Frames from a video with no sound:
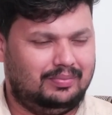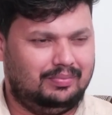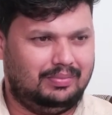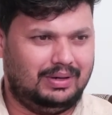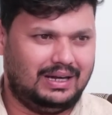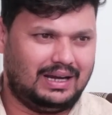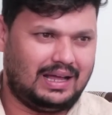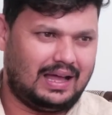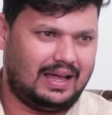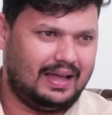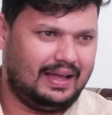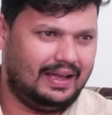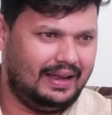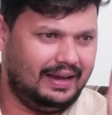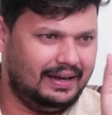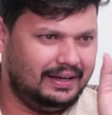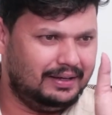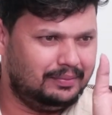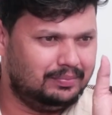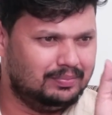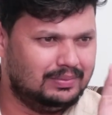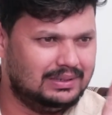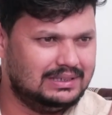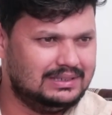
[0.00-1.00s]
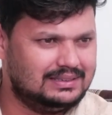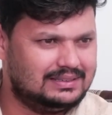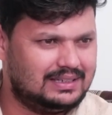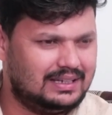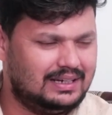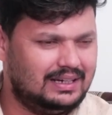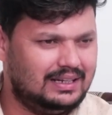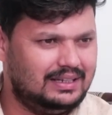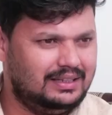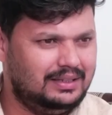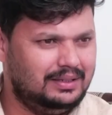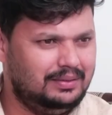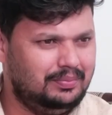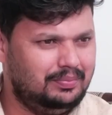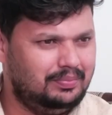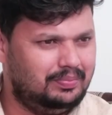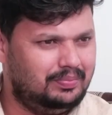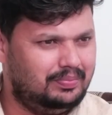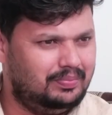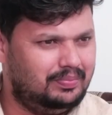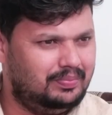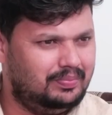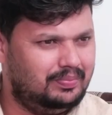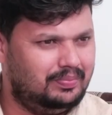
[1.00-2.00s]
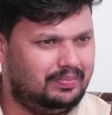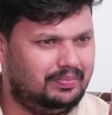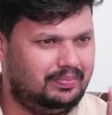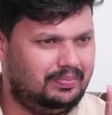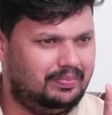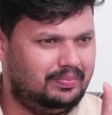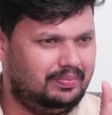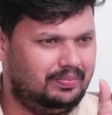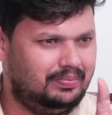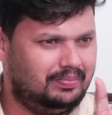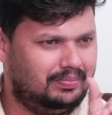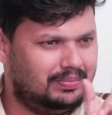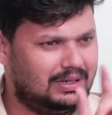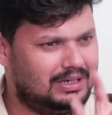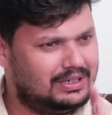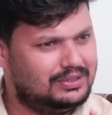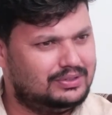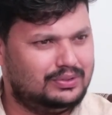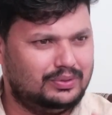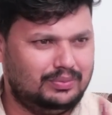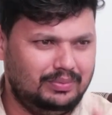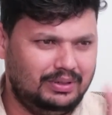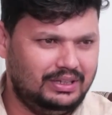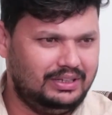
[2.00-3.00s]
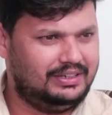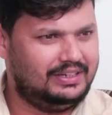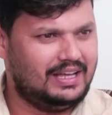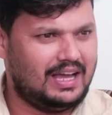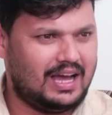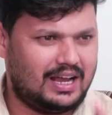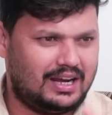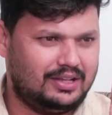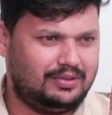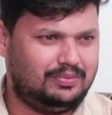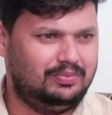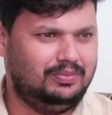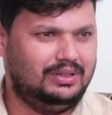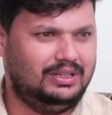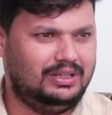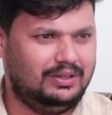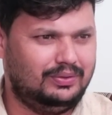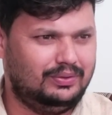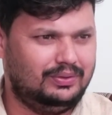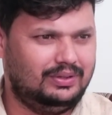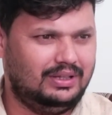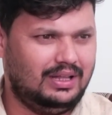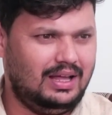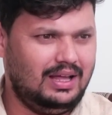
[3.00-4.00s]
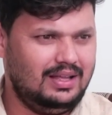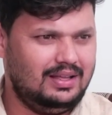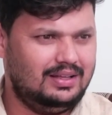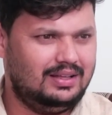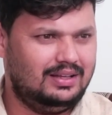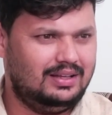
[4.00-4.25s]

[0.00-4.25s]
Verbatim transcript: బట్ ఆ ఎయిట్ మంత్స్ అన్నది మనసు మీద టిఆర్ఎస్ మీదే ఉందా